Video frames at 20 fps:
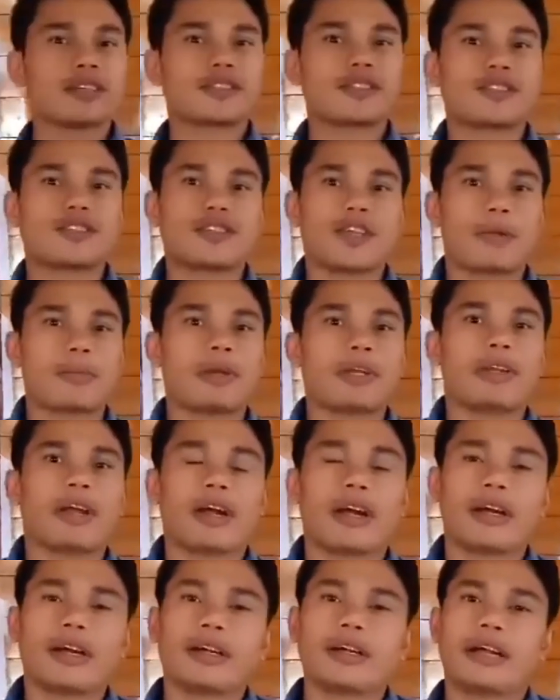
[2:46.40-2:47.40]
upang
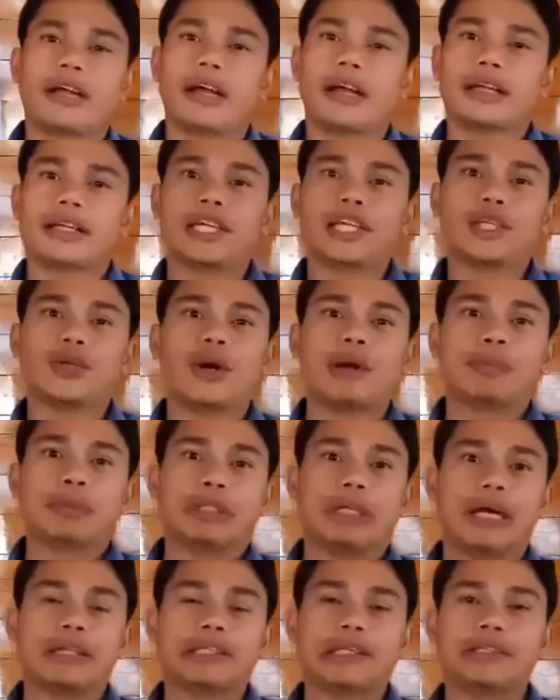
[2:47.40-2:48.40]
maging handa sa
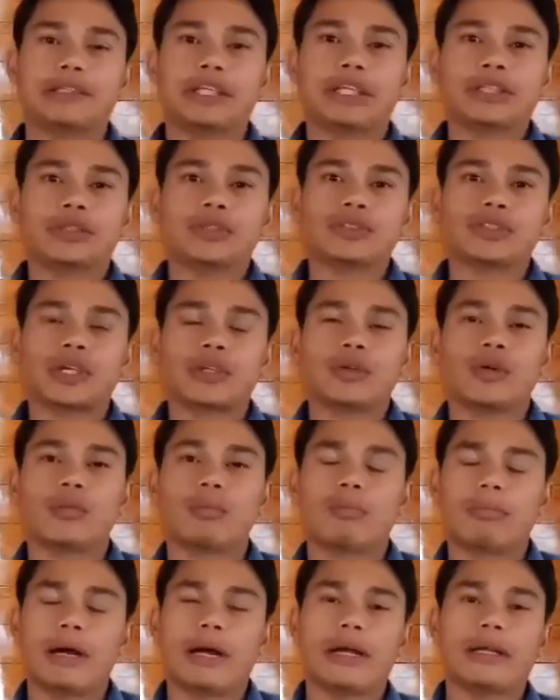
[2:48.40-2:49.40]
pagbabalik ng
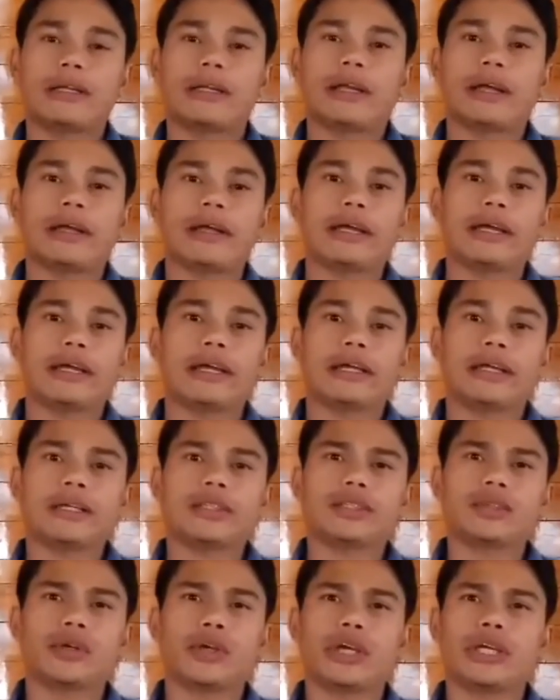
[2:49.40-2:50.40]
Panginoon.
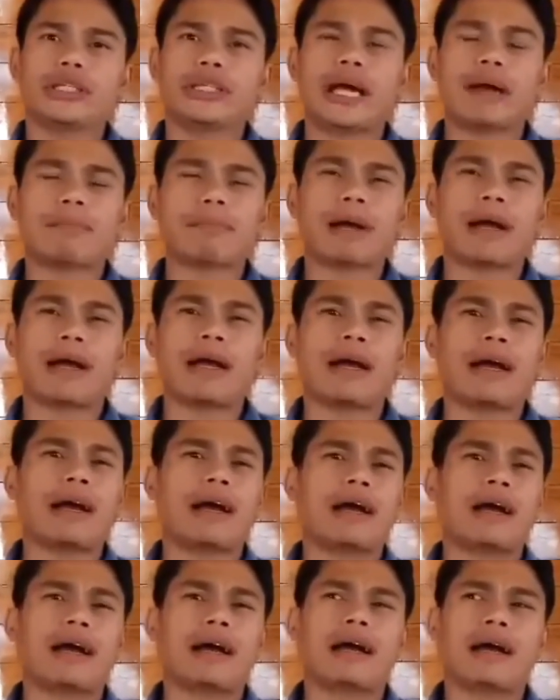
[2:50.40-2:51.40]

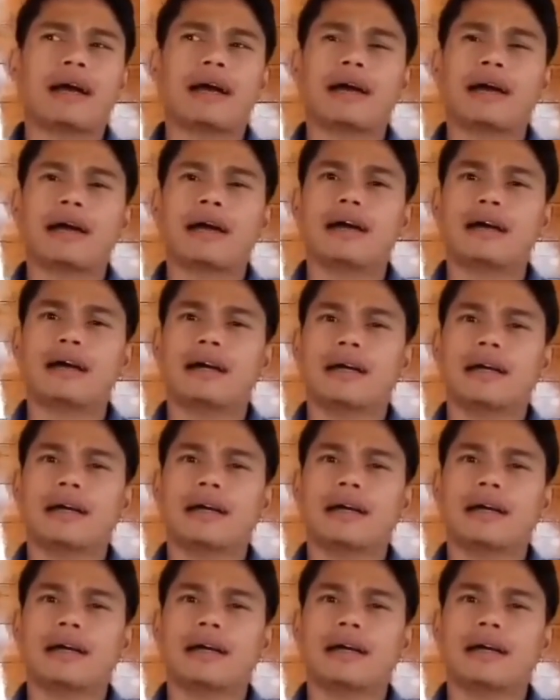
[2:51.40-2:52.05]
Nagtapos ang seminar